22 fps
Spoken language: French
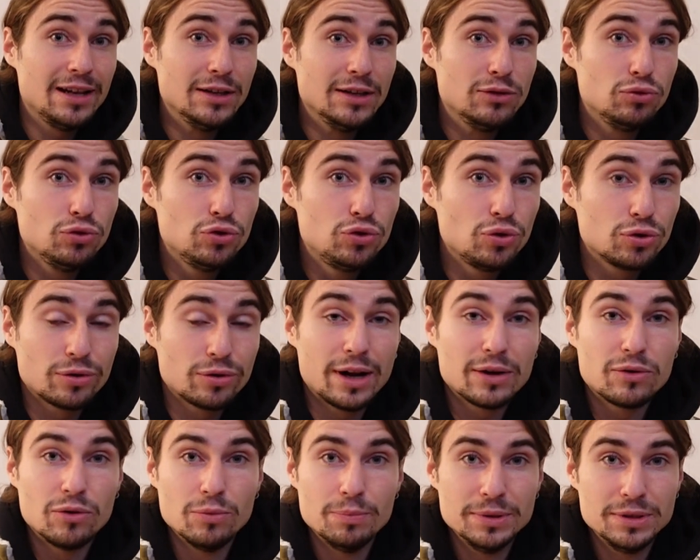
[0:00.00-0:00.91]
il est toujours dans
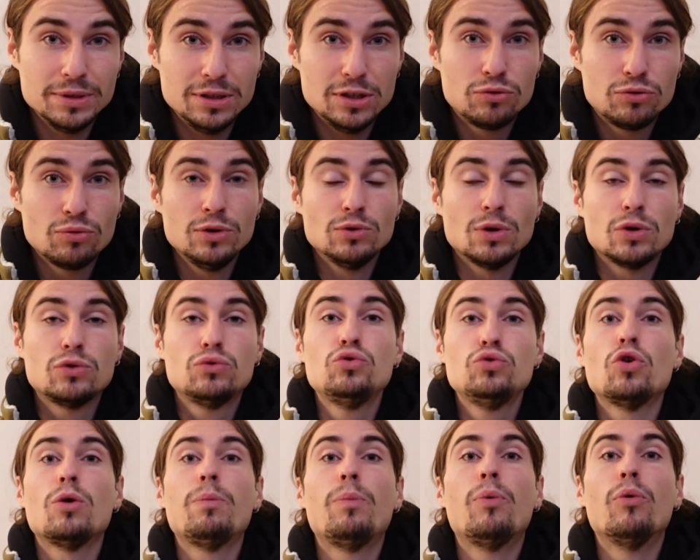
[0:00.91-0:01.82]
la compétition, il doit
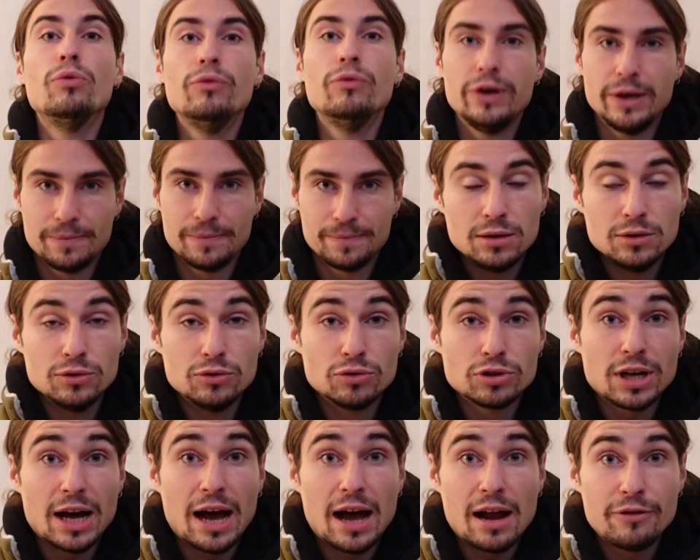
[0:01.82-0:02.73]
toujours prouver.
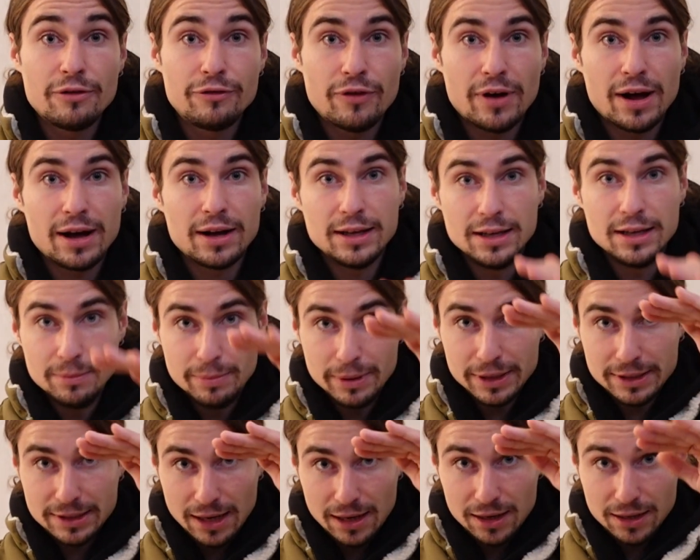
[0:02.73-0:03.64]
Donc alpha et
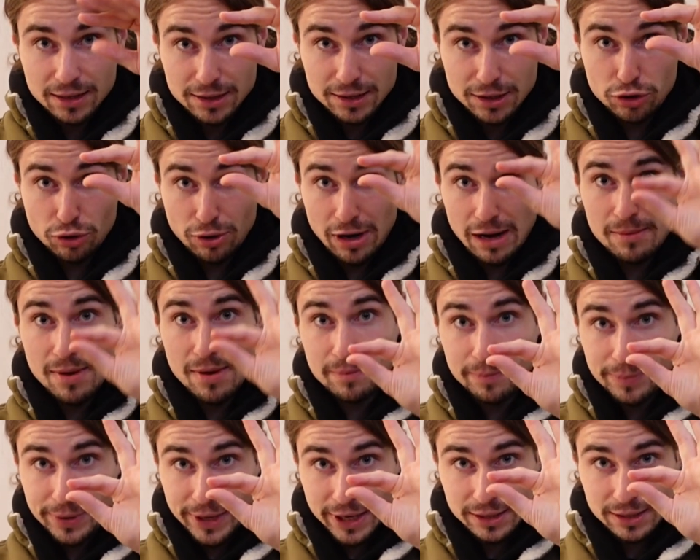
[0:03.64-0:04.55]
bêta, c'est sur la
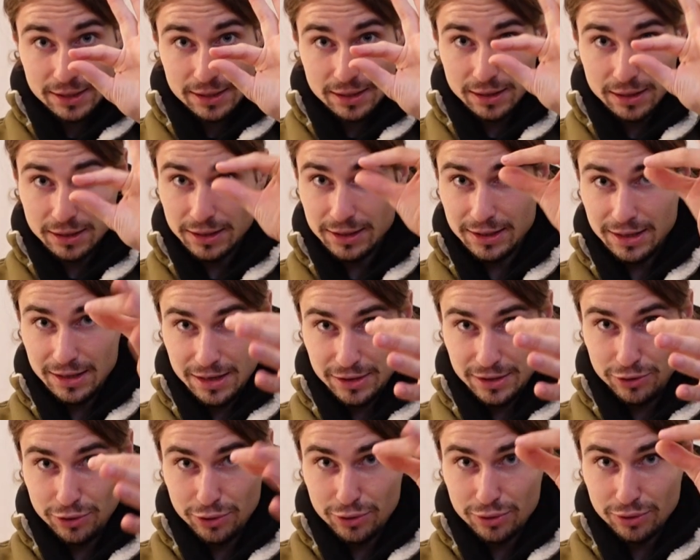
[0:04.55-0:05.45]
même pièce. C'est les
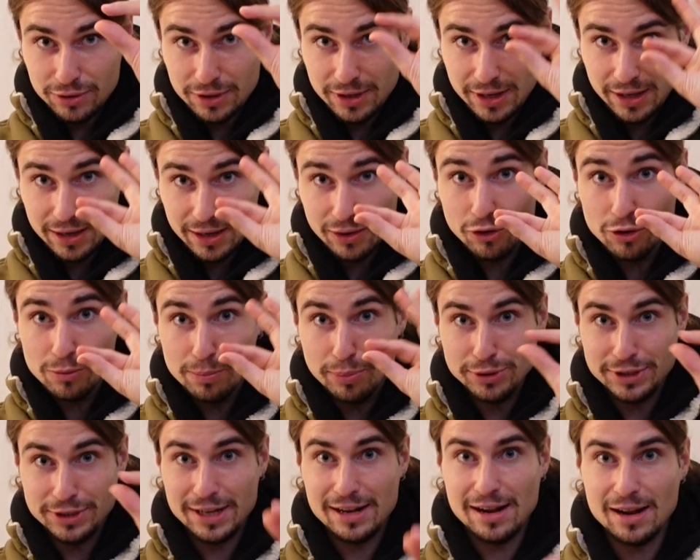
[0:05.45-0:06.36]
deux côtés
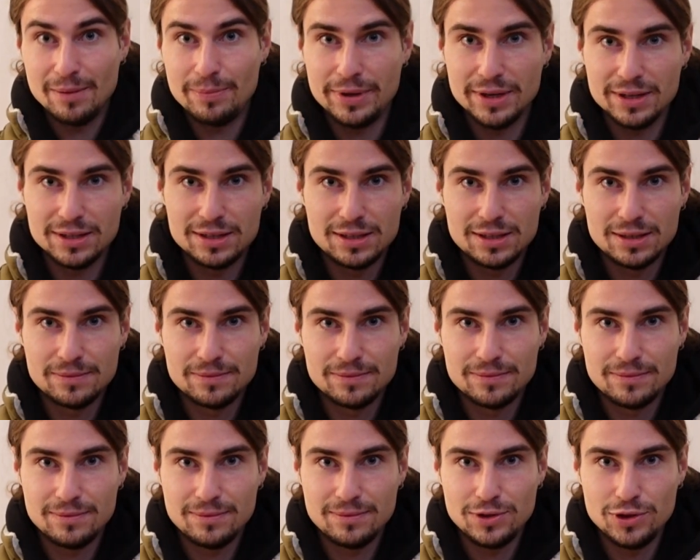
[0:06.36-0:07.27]
opposés de la pièce.
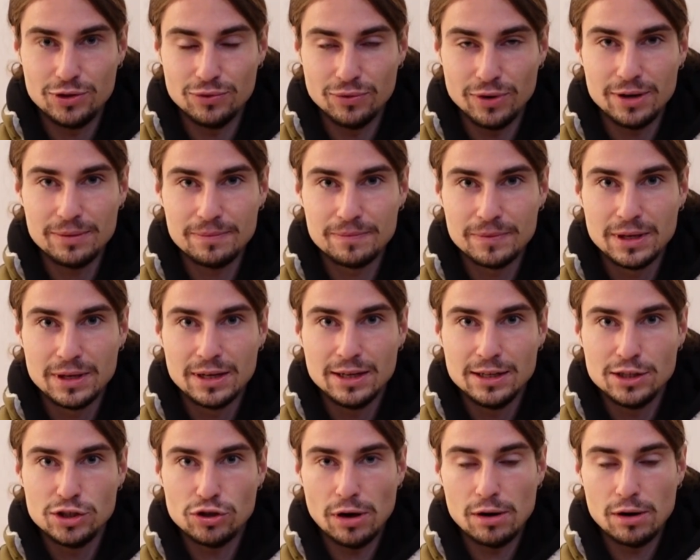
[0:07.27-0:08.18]
Tu vois
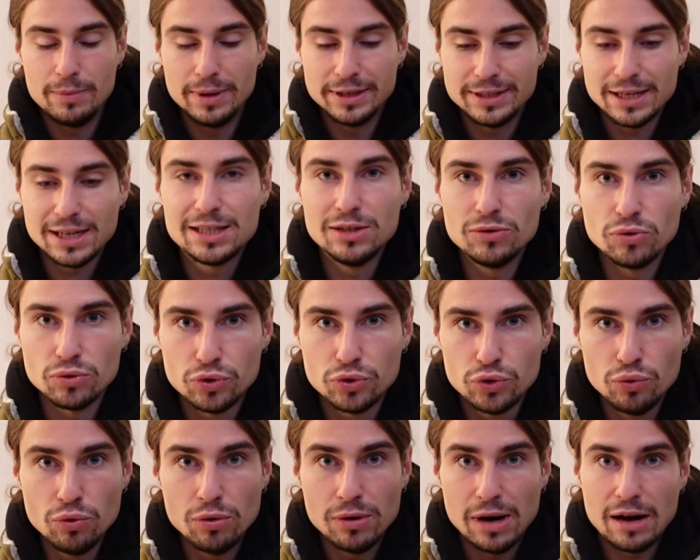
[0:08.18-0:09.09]
Tu as le bêta qui est en
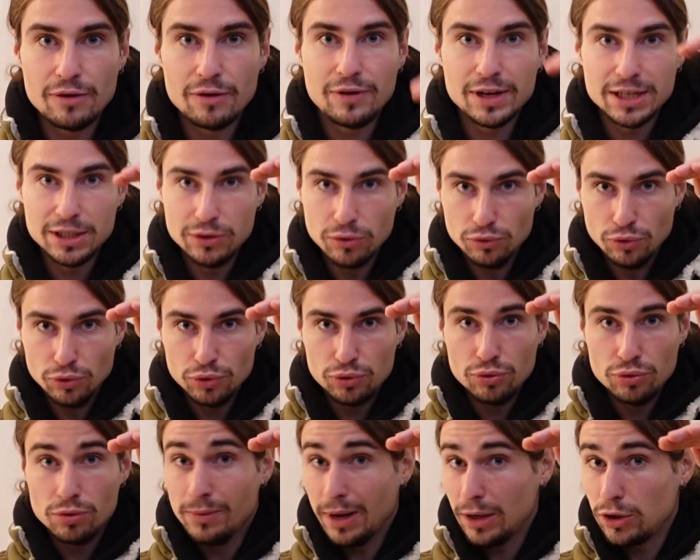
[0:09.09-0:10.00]
dessous, l'alpha qui est
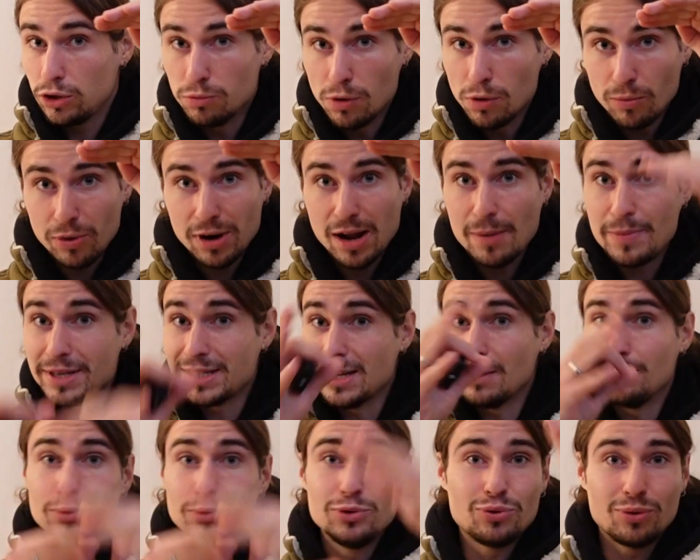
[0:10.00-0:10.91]
au-dessus, mais à tout moment, la pièce,
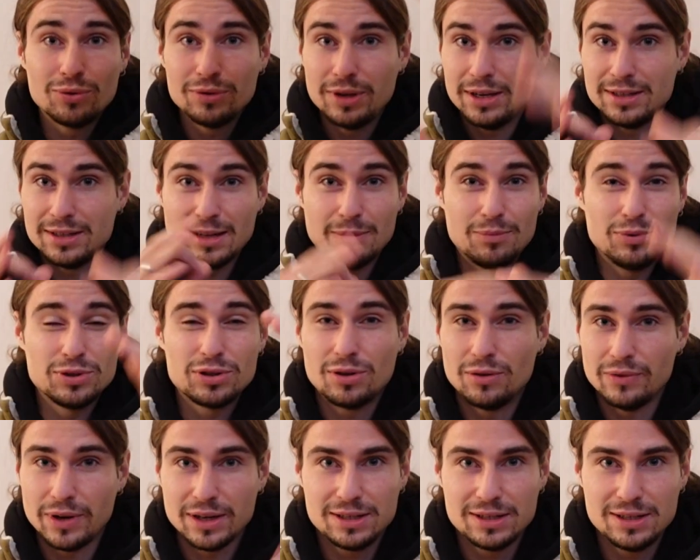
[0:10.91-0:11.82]
ça peut tourner, ça peut se
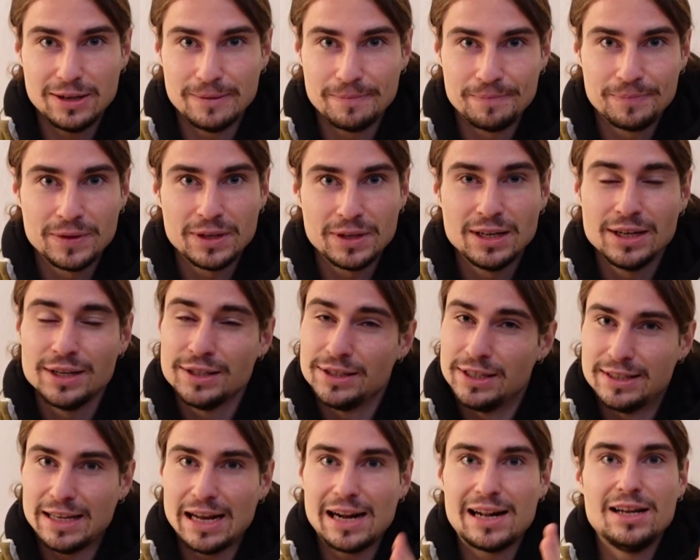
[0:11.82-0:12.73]
renverser.
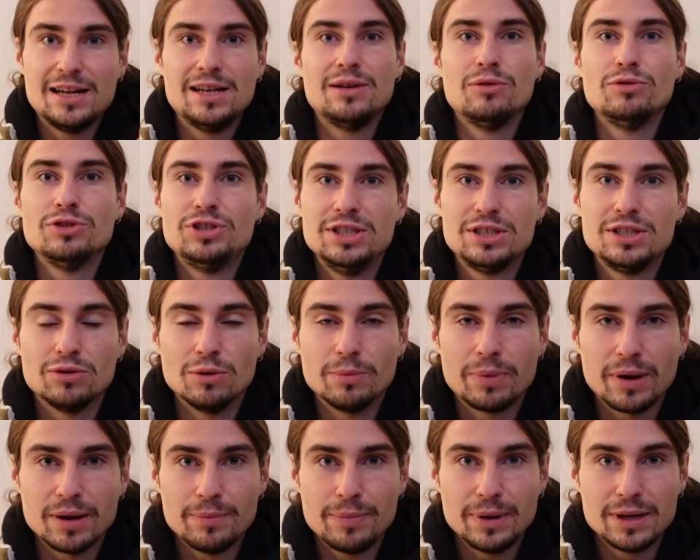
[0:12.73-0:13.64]
C'est ça que les OGs
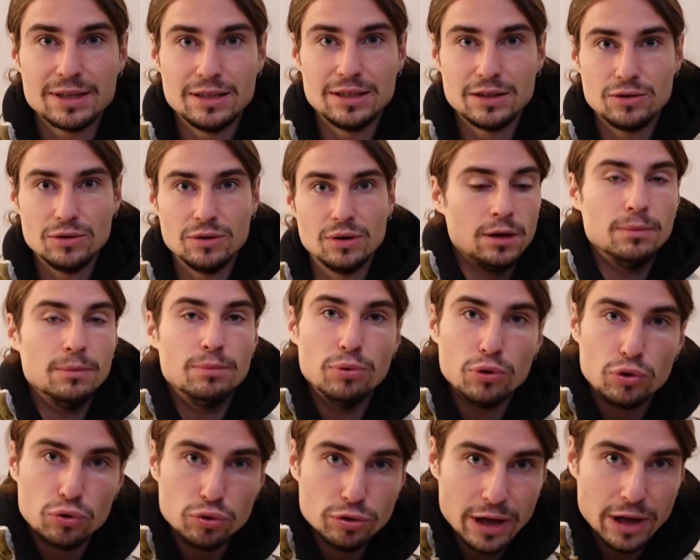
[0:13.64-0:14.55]
comprennent pas, c'est que
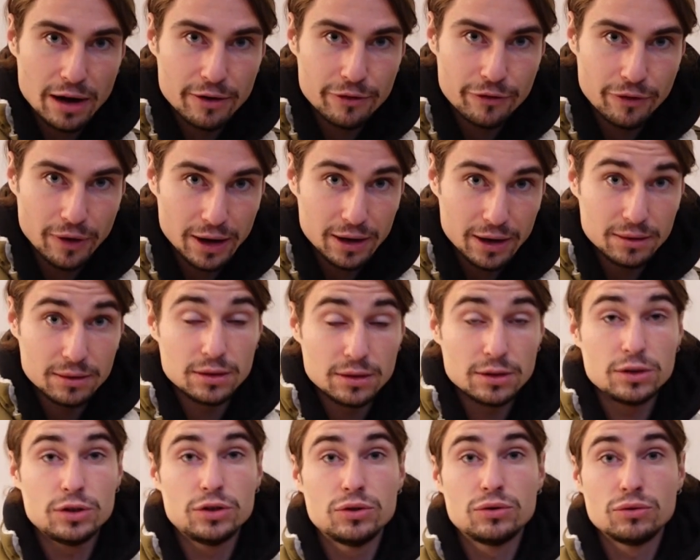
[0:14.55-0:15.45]
beaucoup d'alphas
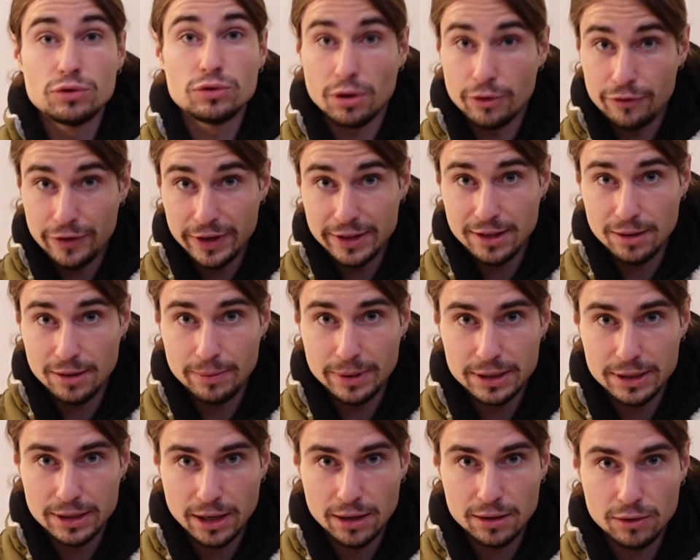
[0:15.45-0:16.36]
sont en fait des
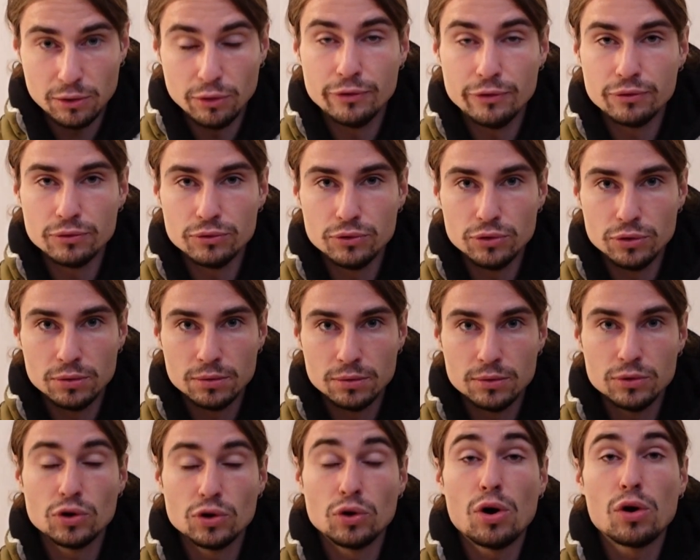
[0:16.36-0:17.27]
bêtas au fond d'eux,
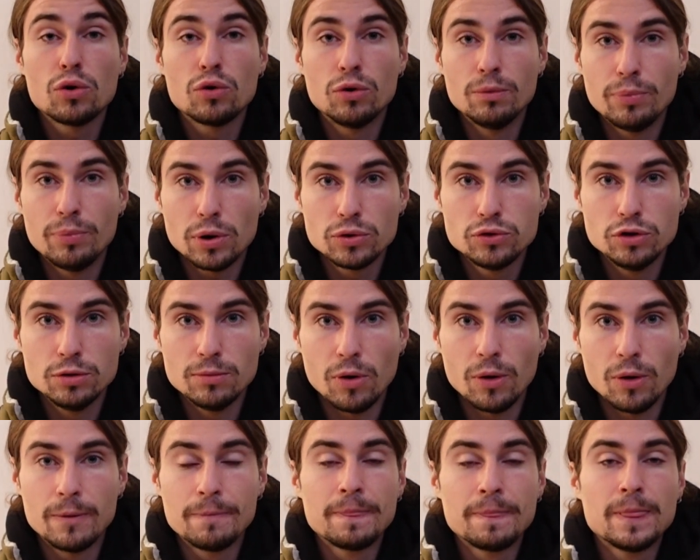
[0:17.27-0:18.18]
dans leur
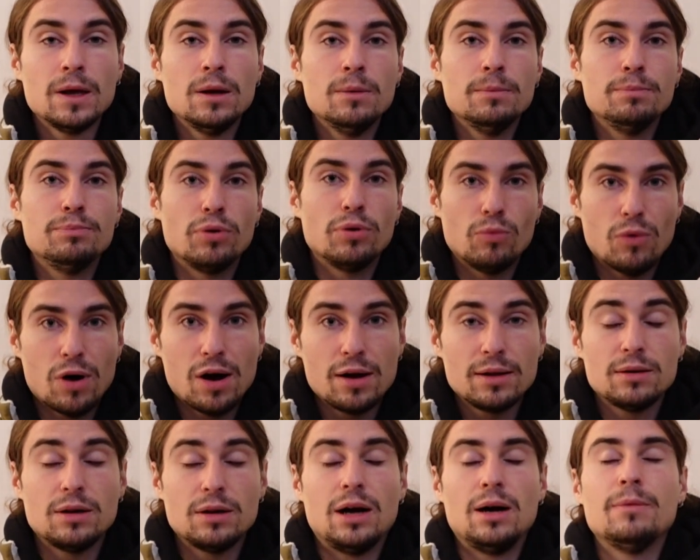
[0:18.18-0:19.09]
comportement. Pour
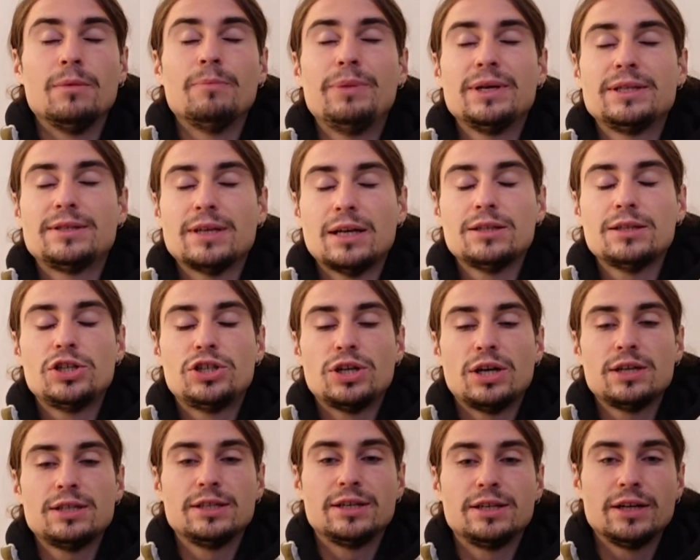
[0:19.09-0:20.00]
moi, un bêta
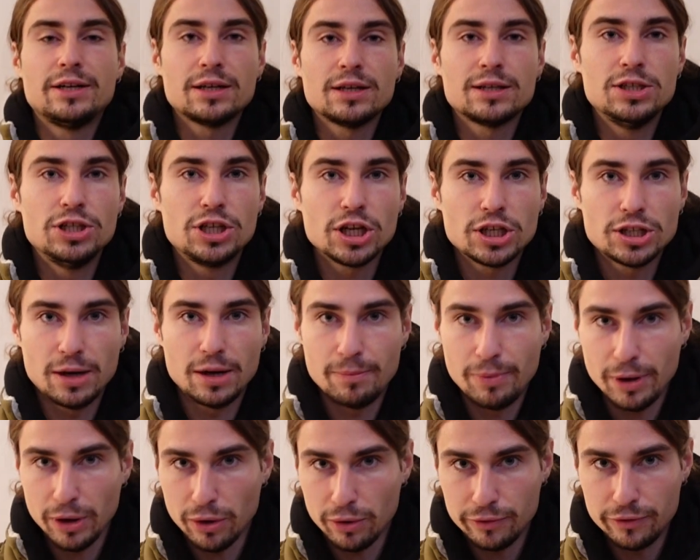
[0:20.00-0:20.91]
déjà, c'est quelqu'un qui cherche à
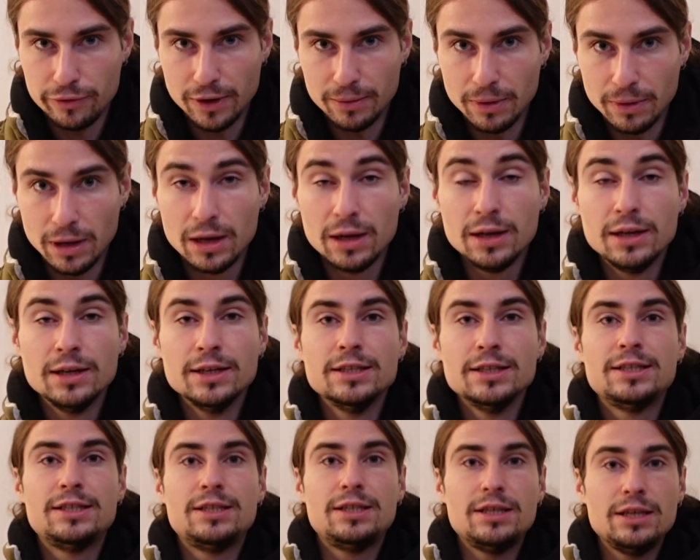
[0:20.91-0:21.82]
plaire aux femmes.
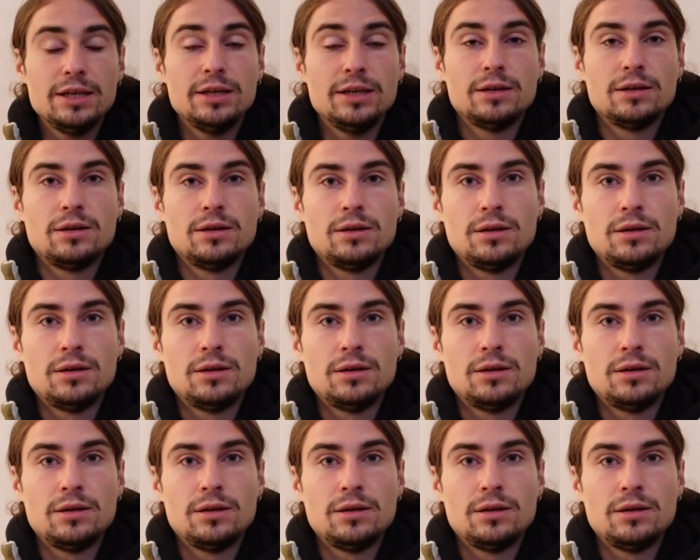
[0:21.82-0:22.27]
Si